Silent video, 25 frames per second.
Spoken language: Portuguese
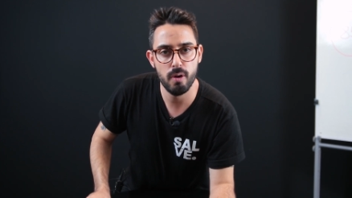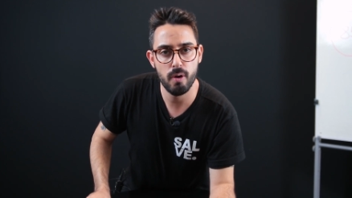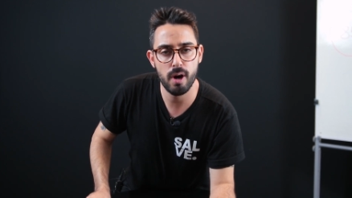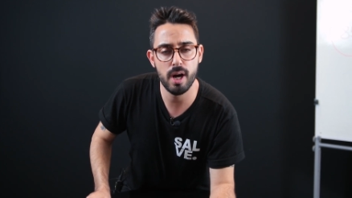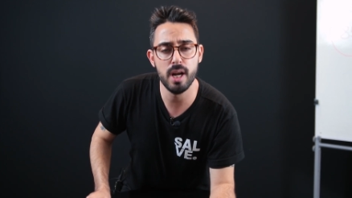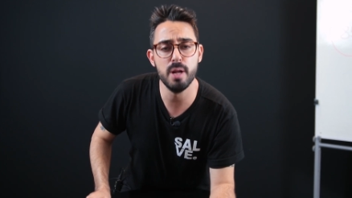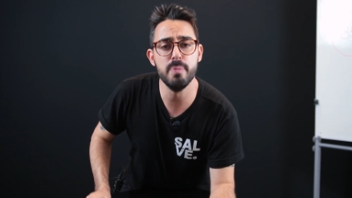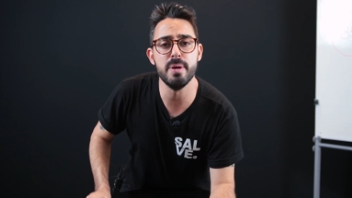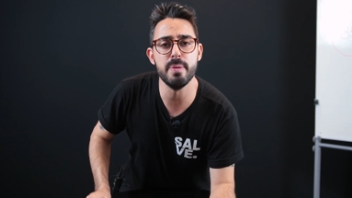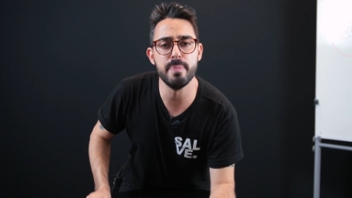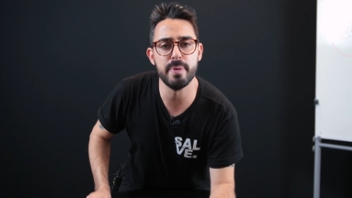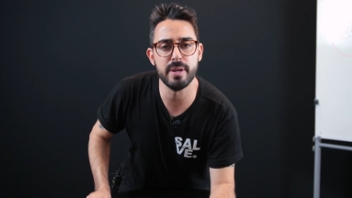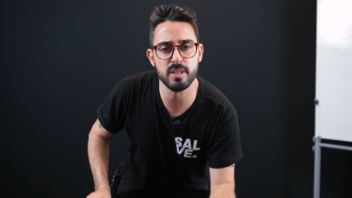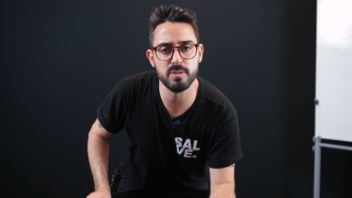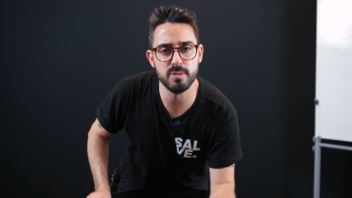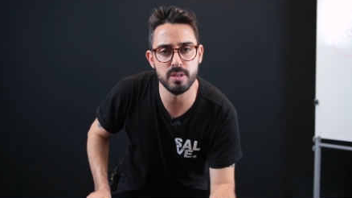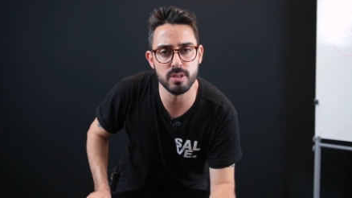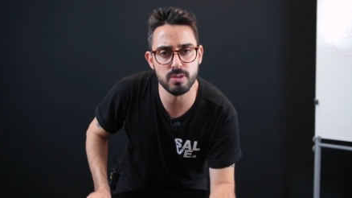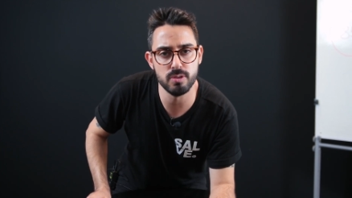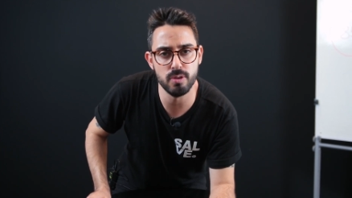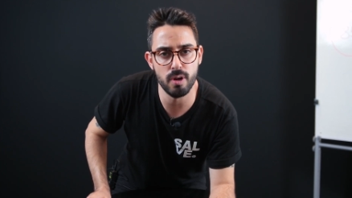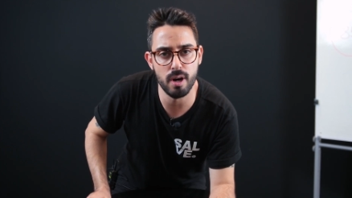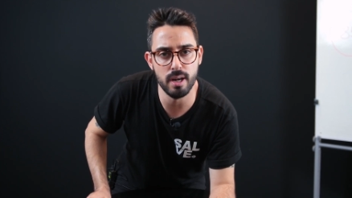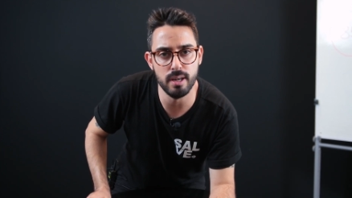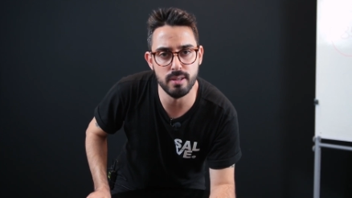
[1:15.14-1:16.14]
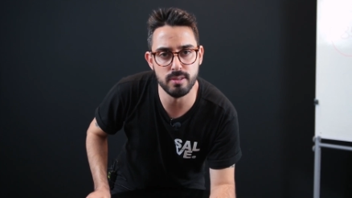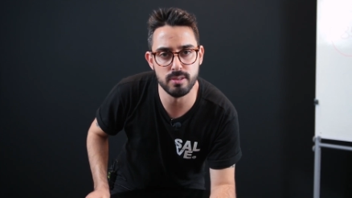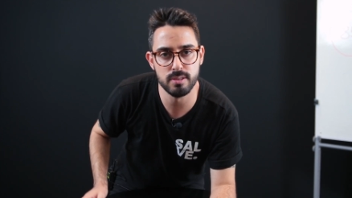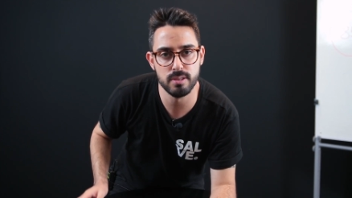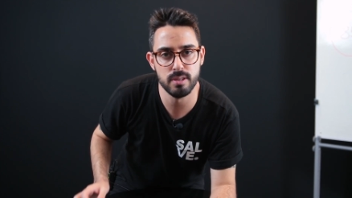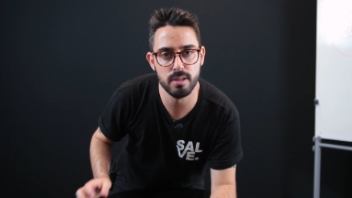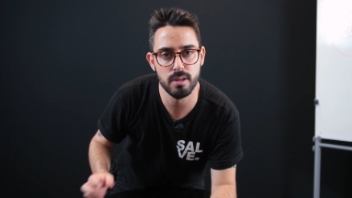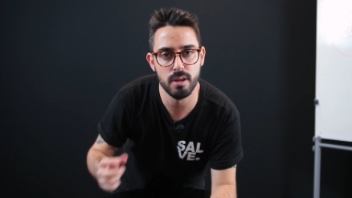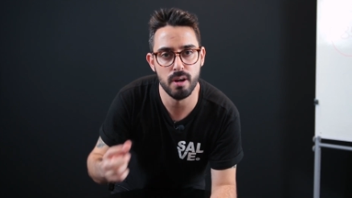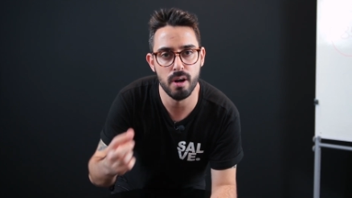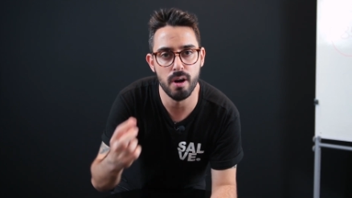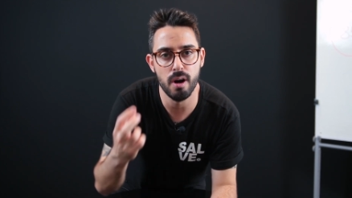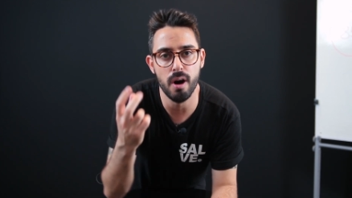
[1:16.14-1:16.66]
Olhe bem para os meus olhos.
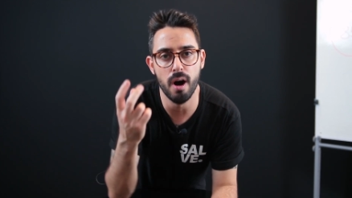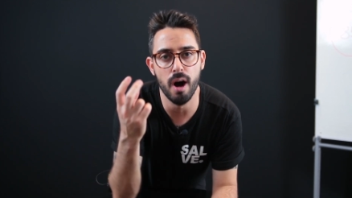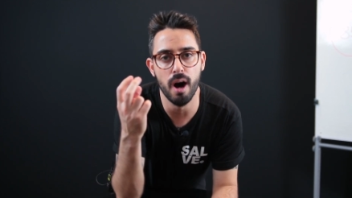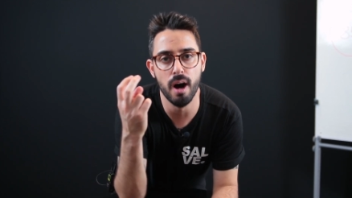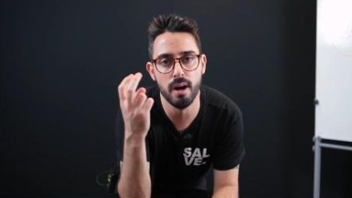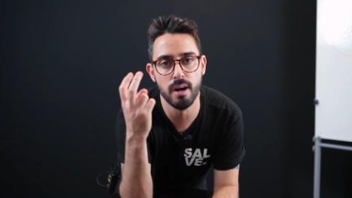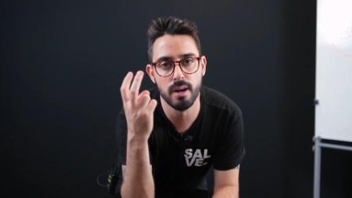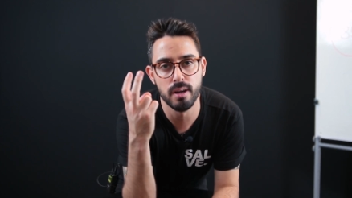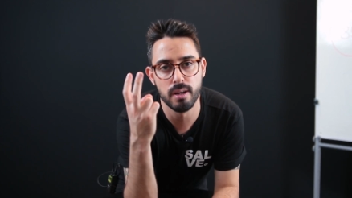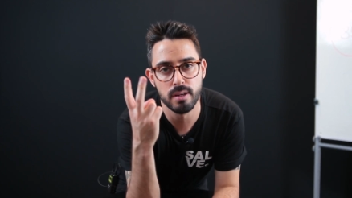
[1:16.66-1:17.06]
Ó,